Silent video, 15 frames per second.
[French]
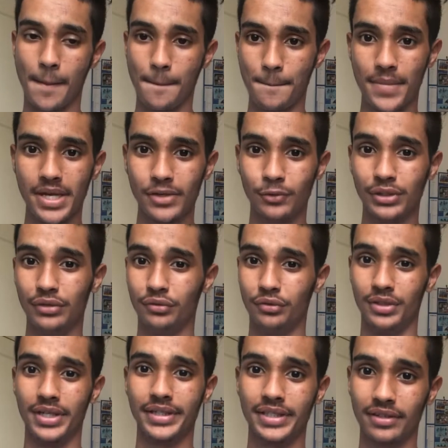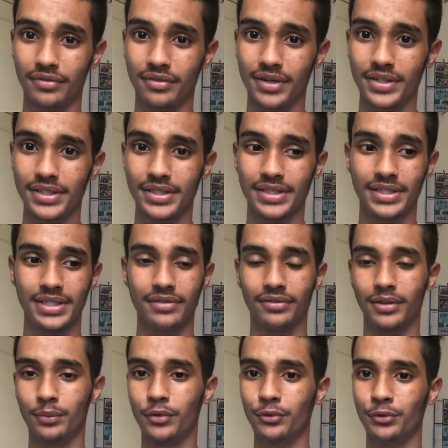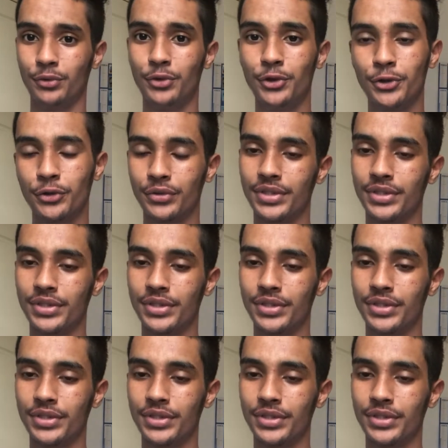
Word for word: Mais au niveau de l'interface, c'est vraiment deux choses